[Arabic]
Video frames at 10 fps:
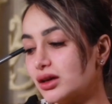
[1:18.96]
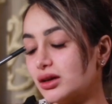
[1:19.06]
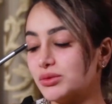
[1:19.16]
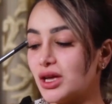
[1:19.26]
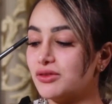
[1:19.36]

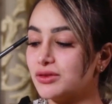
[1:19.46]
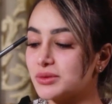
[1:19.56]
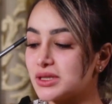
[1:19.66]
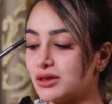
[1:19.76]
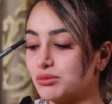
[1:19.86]
يعني بتعرفي
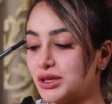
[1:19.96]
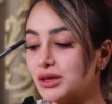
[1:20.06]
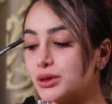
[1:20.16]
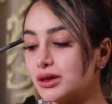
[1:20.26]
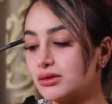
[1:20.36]
مثلا من
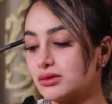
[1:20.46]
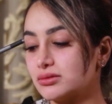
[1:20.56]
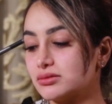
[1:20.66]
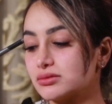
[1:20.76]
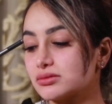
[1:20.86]
قبل
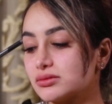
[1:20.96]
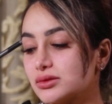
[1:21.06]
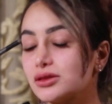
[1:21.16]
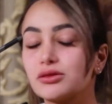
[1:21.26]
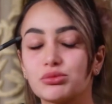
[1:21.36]

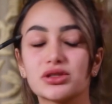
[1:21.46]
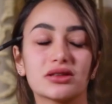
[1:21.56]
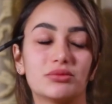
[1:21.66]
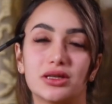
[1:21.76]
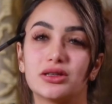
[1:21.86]
كنا
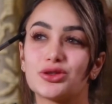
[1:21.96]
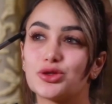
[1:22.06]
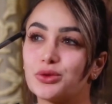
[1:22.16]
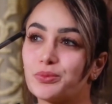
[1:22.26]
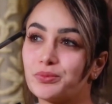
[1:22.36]
ننبسط بأي
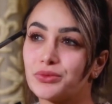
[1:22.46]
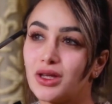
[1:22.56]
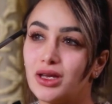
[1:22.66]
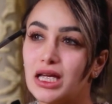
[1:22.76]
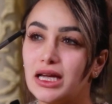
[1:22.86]
شيء
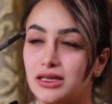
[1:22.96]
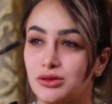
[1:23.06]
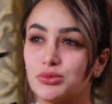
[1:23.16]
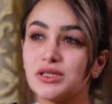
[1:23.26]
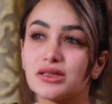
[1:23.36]
يعني
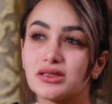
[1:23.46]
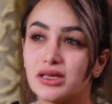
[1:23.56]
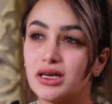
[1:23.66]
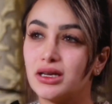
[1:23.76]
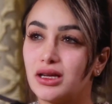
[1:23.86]
ننبسط
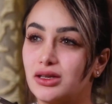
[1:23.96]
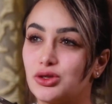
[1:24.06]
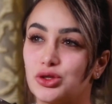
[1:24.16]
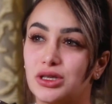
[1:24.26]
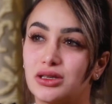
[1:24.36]
إذا رحنا على
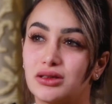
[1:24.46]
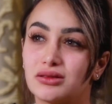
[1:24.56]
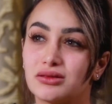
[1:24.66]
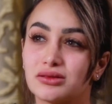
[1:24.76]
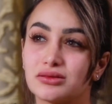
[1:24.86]
الجنينة
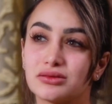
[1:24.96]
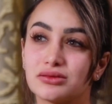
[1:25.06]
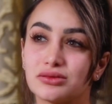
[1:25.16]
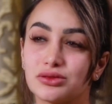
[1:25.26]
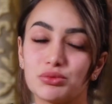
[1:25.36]

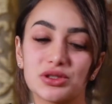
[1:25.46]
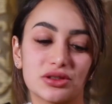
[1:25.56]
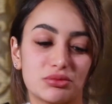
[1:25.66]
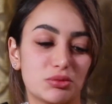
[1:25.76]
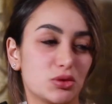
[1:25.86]

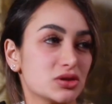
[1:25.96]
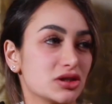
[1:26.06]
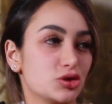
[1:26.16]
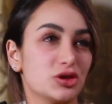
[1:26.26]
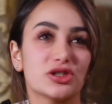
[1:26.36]
ننبسط
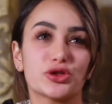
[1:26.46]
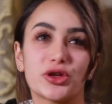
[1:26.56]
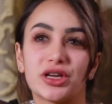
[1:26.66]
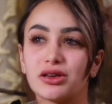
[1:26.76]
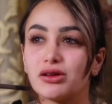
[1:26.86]
ببلوزة جديدة
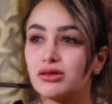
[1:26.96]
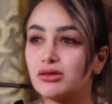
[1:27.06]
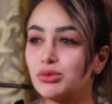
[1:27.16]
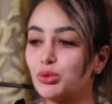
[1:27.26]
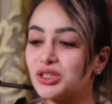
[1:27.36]

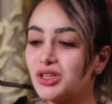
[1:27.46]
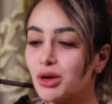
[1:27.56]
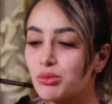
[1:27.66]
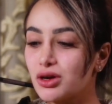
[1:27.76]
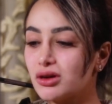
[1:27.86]
اشتريناها بوردة
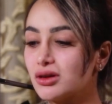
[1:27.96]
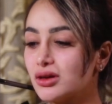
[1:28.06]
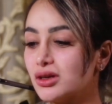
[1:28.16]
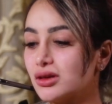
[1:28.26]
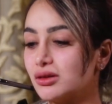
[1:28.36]
حمراء
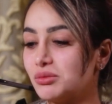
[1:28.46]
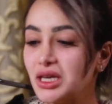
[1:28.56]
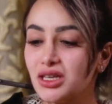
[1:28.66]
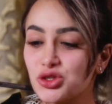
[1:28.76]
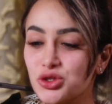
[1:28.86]

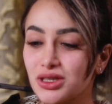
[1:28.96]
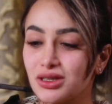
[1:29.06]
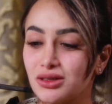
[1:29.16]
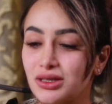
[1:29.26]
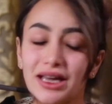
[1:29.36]
بأي شيء
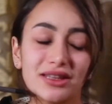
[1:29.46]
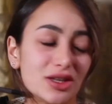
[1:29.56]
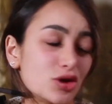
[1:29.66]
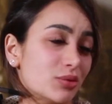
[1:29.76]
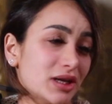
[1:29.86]
لك
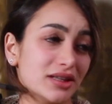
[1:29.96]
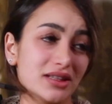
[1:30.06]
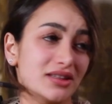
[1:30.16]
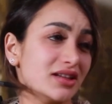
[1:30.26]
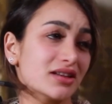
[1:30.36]
حتى يوم
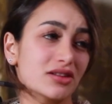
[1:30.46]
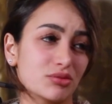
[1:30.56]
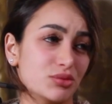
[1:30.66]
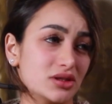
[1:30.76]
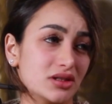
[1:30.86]
العيد قد ايه كنا
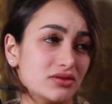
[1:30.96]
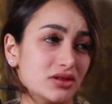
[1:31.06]
ننبسط